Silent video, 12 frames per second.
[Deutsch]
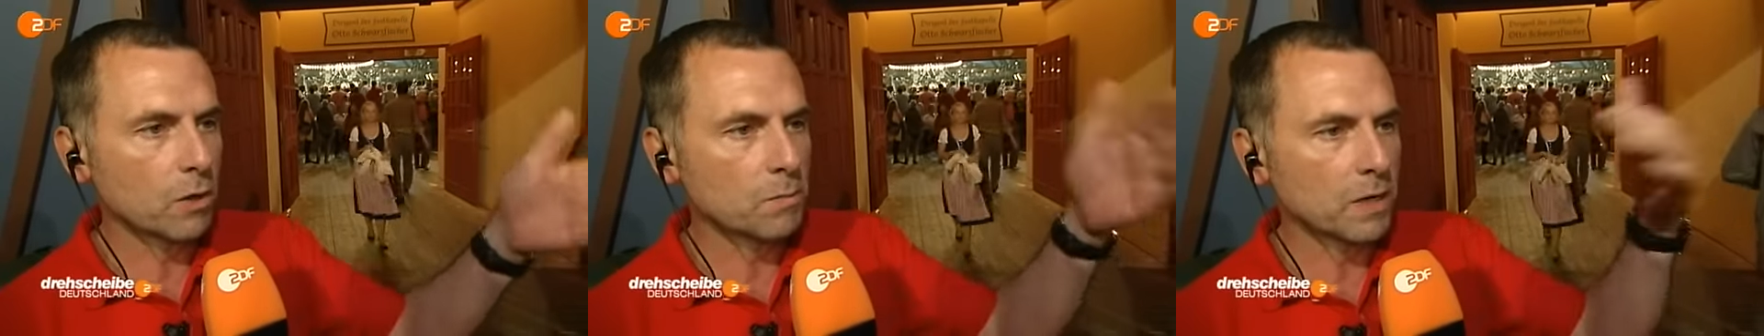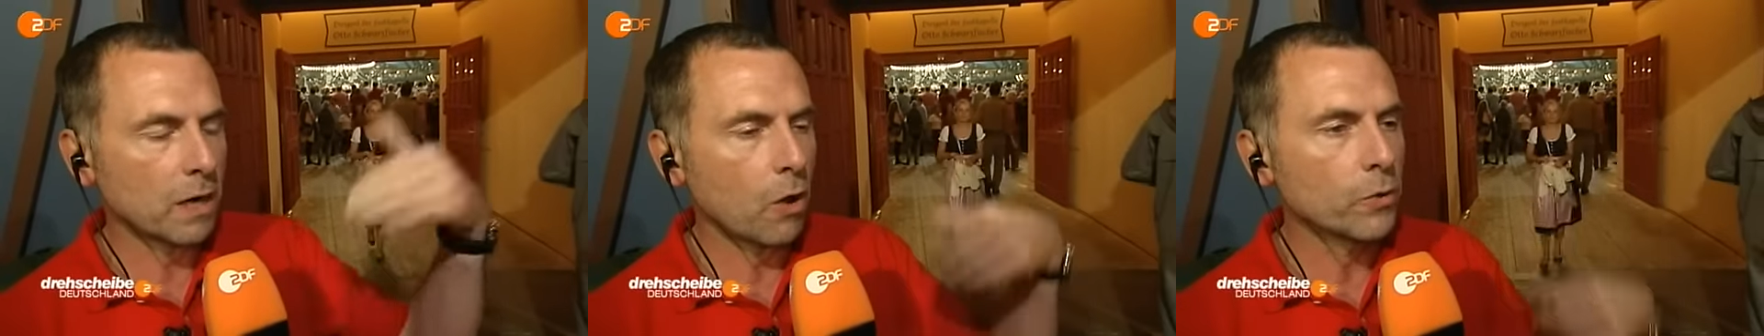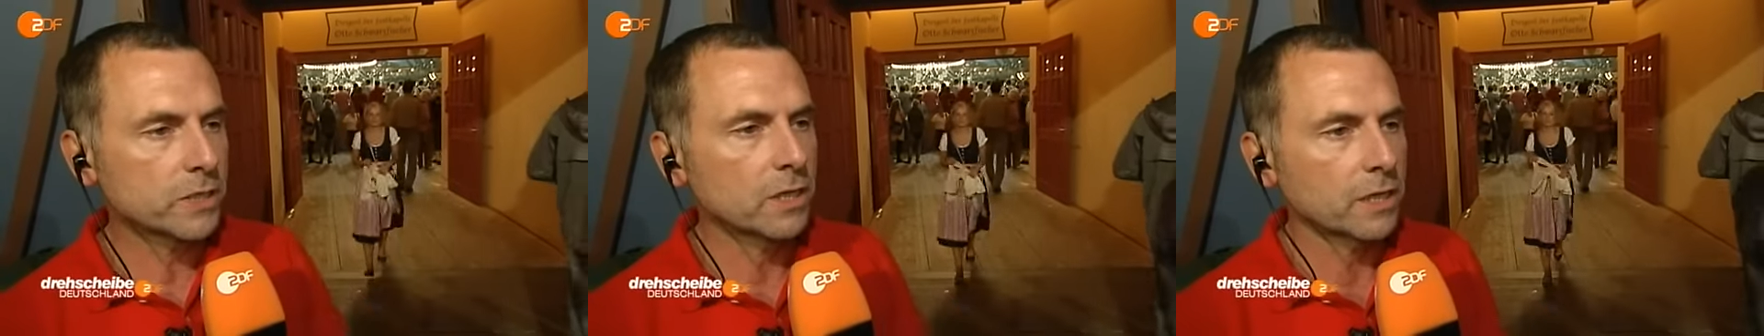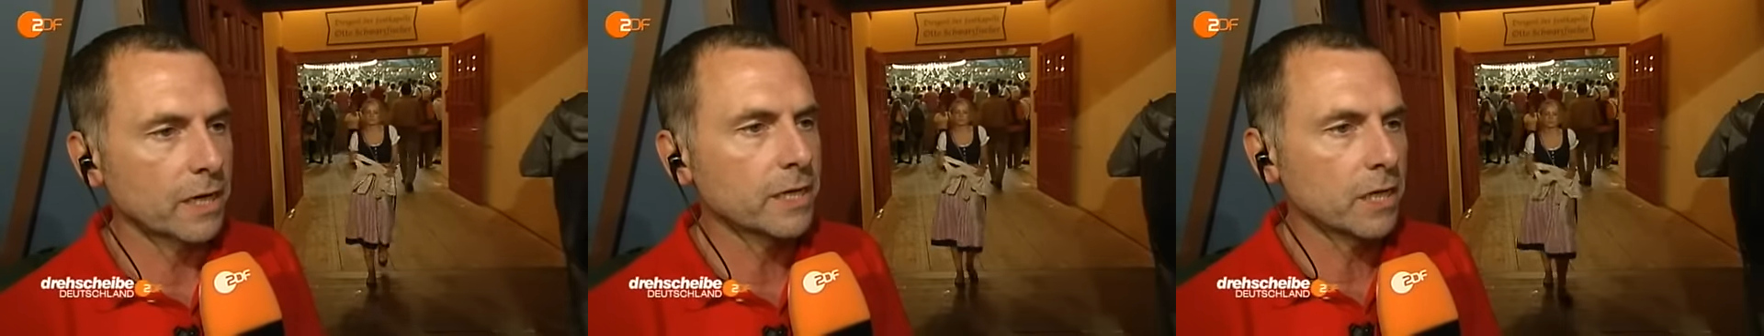die haben einen
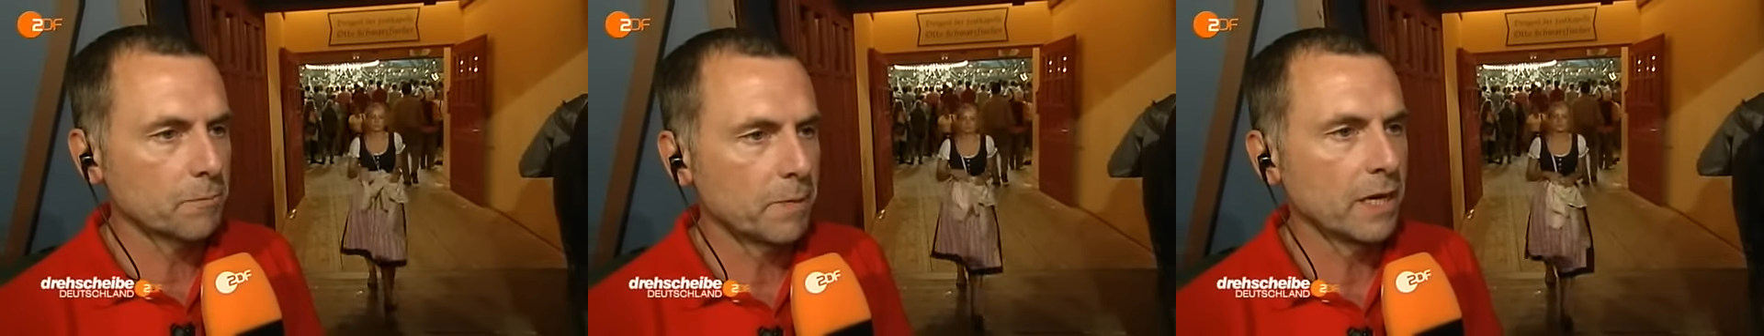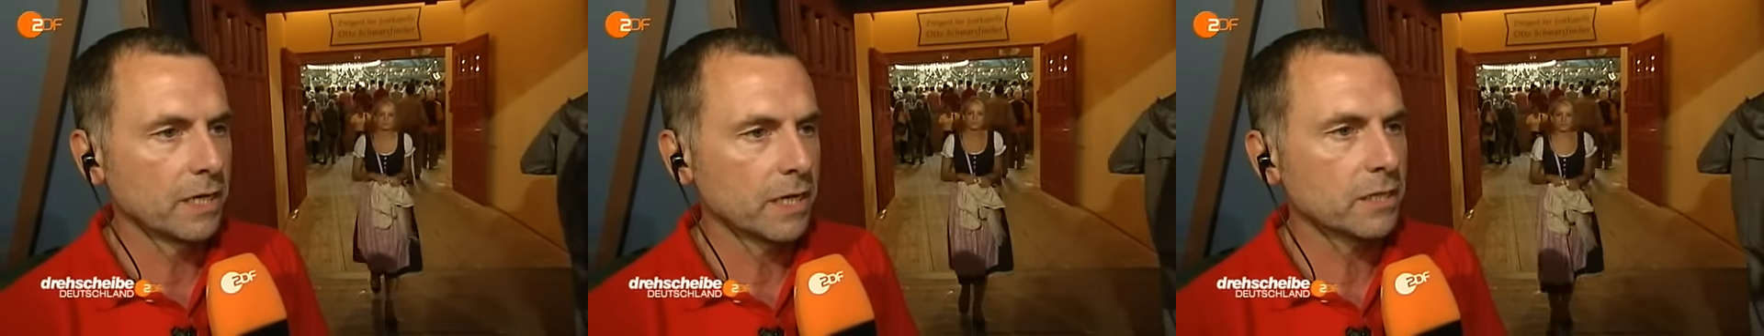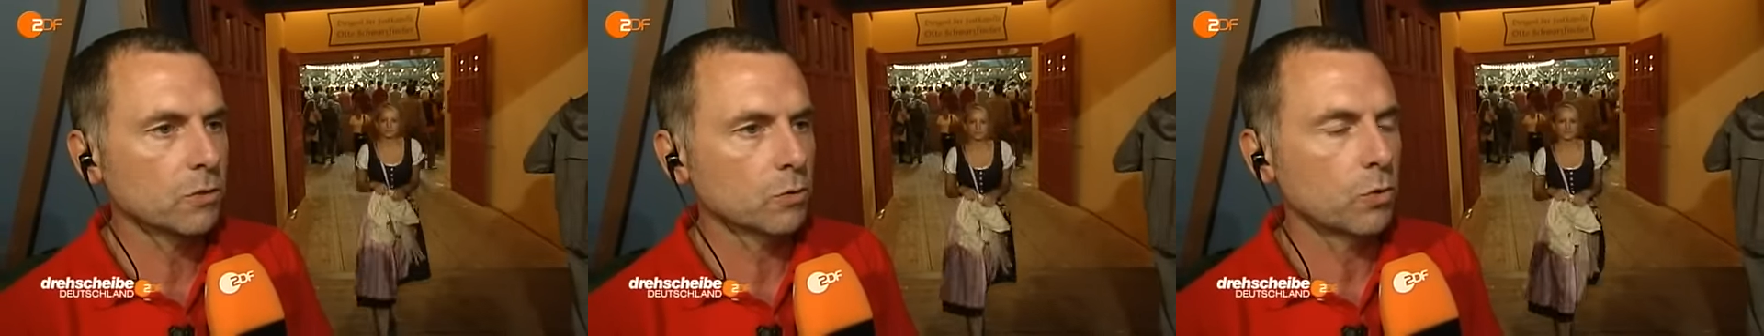äußeren Ring gebildet